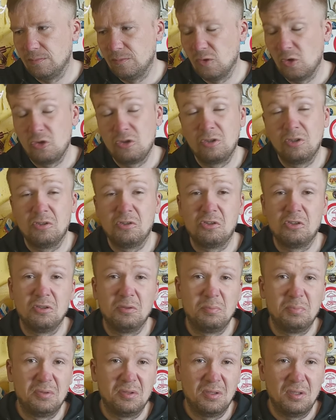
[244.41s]
Ну, они, конечно,
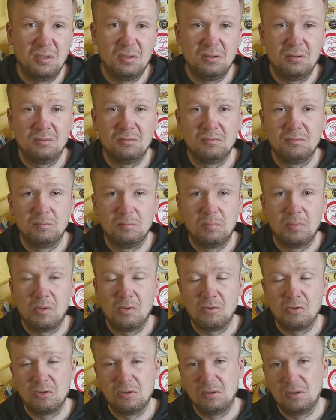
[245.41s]
написали в
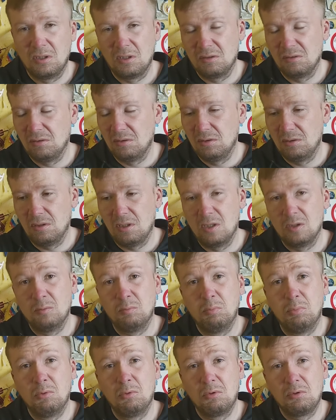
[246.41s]
прошлый раз, да?
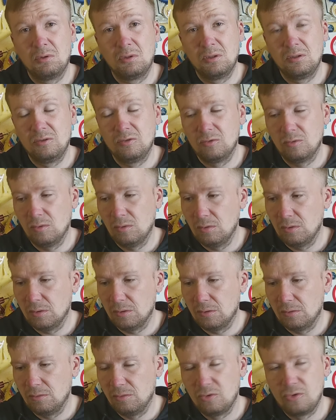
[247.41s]
Отборный
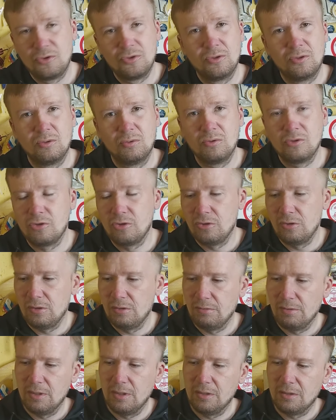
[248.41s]
солод, но что-то очень
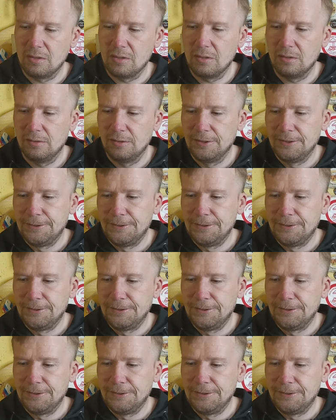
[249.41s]
не верится.